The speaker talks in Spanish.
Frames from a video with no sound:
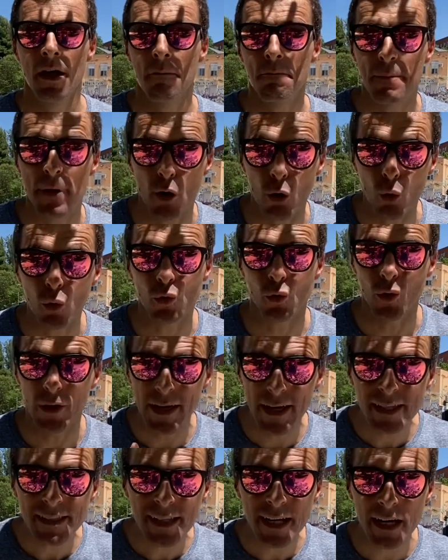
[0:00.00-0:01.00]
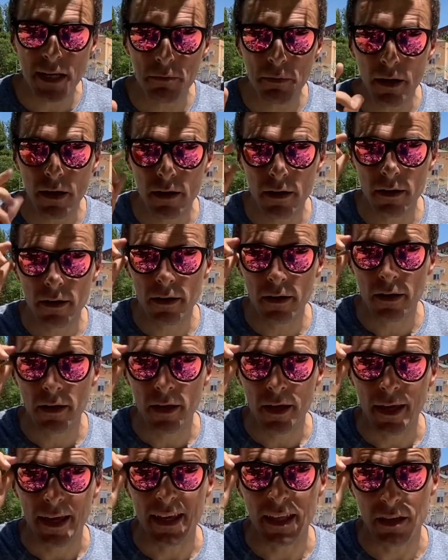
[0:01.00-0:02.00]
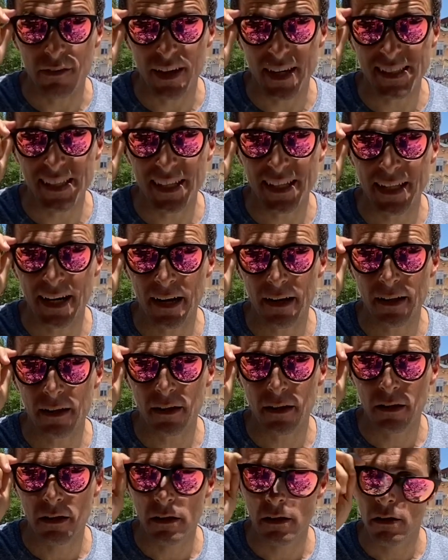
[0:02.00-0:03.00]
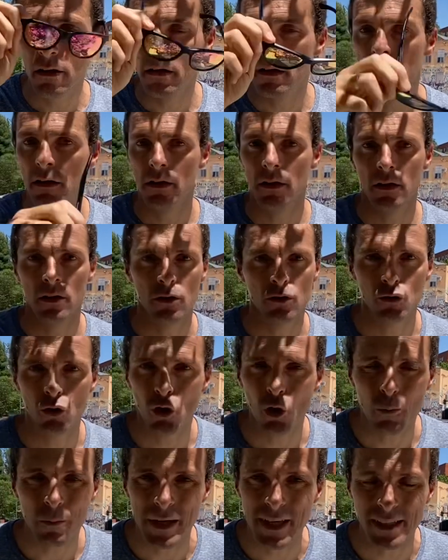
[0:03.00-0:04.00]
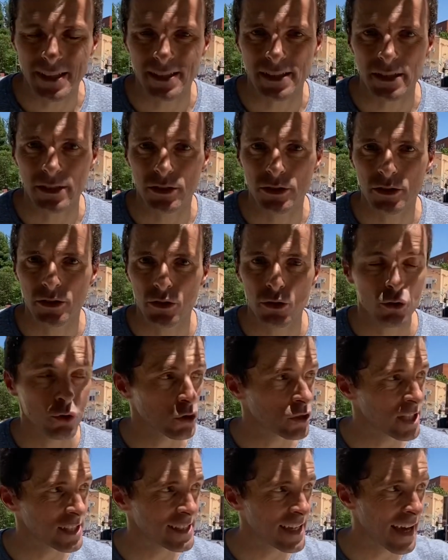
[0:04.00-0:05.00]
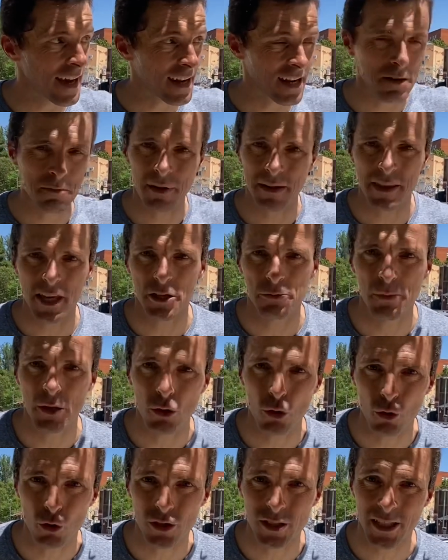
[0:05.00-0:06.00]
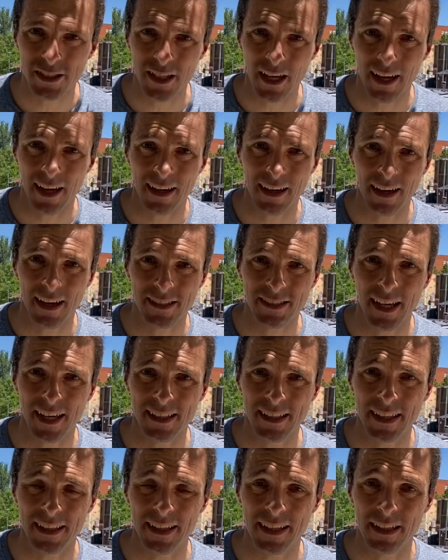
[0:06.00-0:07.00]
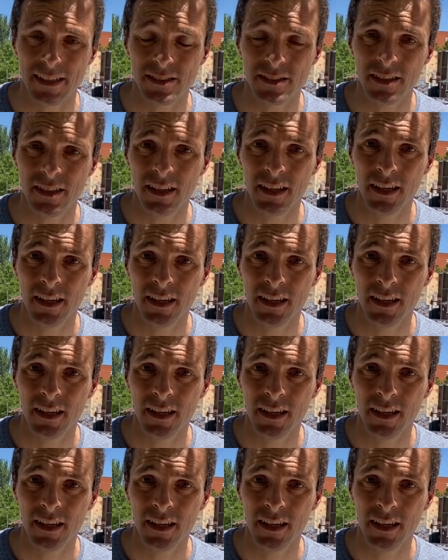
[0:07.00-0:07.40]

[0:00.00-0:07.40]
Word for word: Pero cuando llegues arriba y te vayas a tirar, no lo pienses. No estés de arriba 10 minutos hasta hasta que te tires.